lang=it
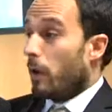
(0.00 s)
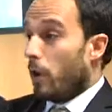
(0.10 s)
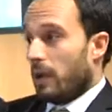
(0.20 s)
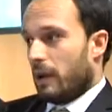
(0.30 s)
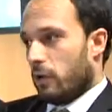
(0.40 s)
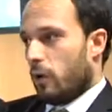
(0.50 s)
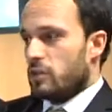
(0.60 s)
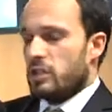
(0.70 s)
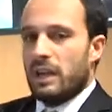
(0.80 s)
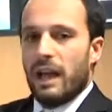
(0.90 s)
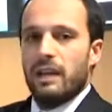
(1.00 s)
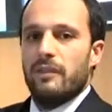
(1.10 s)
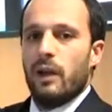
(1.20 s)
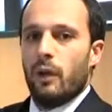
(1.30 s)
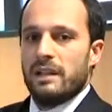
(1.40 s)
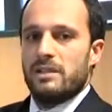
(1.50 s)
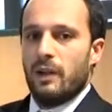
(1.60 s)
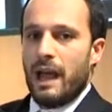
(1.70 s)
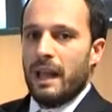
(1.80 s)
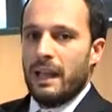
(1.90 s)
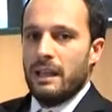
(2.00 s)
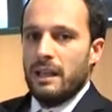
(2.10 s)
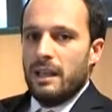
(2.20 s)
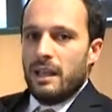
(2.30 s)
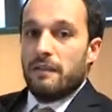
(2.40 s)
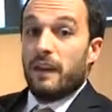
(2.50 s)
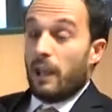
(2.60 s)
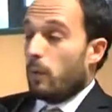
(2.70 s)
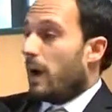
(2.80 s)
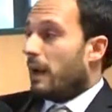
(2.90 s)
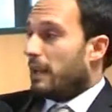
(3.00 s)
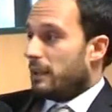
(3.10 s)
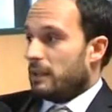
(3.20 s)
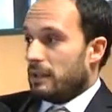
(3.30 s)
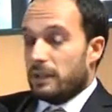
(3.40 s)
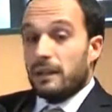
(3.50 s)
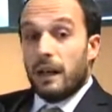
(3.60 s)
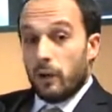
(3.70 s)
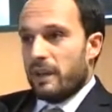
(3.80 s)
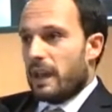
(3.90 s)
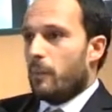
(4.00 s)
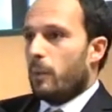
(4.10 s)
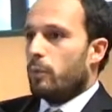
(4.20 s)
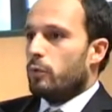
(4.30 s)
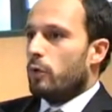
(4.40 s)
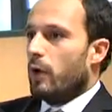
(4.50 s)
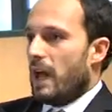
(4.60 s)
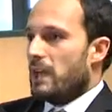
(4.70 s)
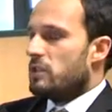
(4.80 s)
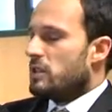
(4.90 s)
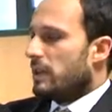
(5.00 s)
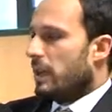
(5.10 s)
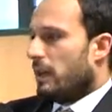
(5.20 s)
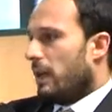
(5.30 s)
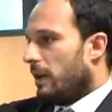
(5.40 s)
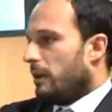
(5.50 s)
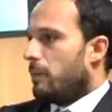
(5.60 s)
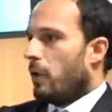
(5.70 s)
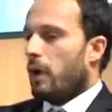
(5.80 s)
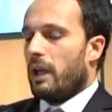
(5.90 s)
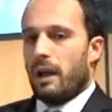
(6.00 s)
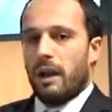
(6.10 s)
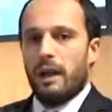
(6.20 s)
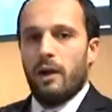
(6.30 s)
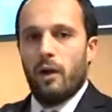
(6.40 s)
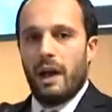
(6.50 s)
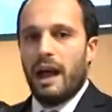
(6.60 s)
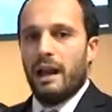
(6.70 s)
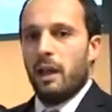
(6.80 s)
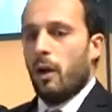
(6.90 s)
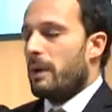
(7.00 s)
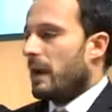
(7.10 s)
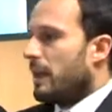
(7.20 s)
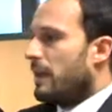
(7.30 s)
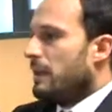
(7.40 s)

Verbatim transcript: broker ad oggi a livello nazionale, fra i quali eh, annoveriamo appunto ANG, che è il broker eh, locale che opera